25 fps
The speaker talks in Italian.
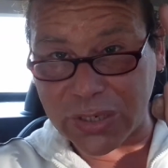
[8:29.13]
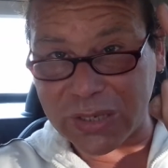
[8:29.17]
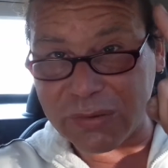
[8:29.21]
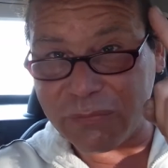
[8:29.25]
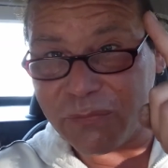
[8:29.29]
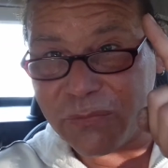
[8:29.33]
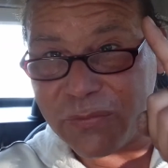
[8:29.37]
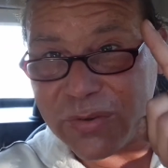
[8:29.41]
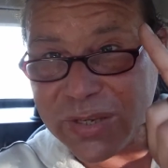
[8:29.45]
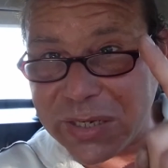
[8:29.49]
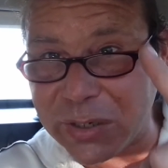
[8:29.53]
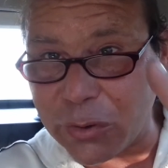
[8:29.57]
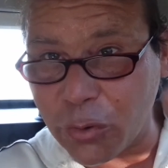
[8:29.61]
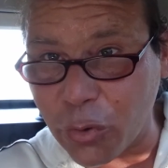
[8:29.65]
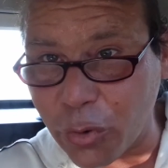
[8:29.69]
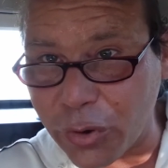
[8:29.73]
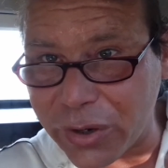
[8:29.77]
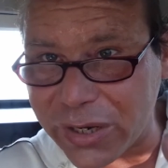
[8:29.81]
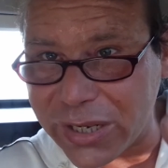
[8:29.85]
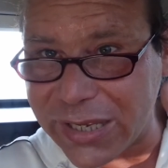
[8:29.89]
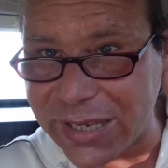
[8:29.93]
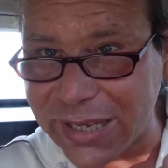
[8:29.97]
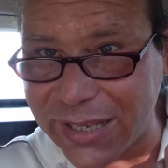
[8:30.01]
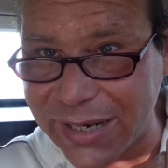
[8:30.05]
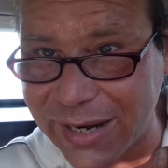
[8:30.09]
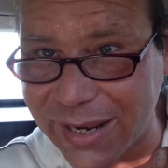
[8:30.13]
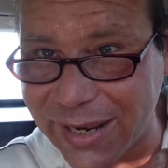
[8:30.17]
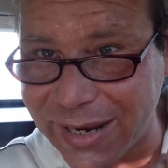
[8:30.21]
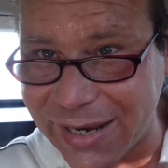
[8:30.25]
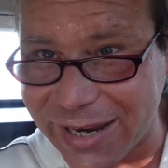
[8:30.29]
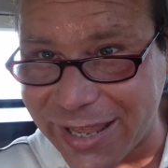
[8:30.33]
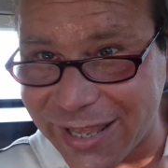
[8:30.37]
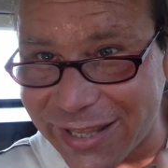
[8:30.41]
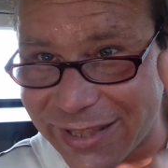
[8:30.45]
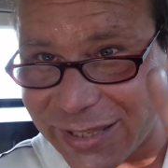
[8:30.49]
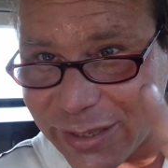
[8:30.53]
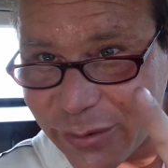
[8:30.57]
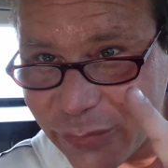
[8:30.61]
rinvigorire
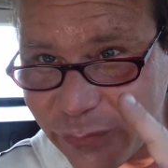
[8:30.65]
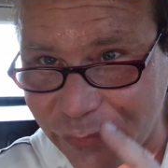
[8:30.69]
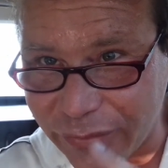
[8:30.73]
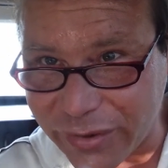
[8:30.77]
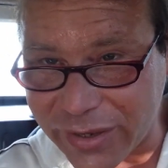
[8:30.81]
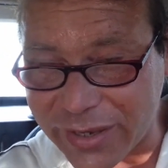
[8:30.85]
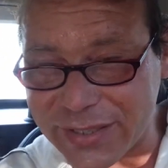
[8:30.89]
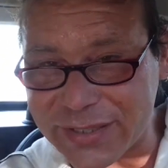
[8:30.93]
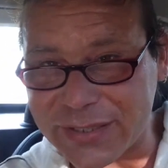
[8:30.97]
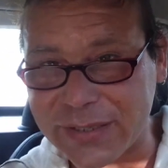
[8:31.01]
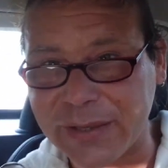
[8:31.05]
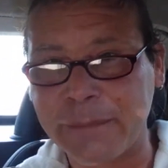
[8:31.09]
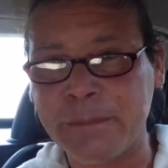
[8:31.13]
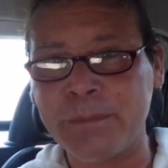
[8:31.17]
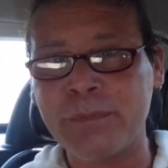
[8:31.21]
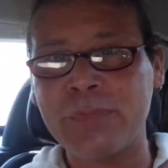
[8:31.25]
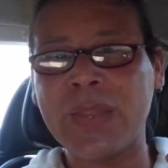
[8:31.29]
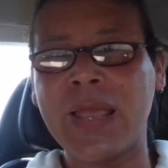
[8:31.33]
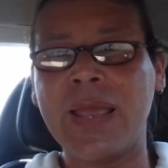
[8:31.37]
le difese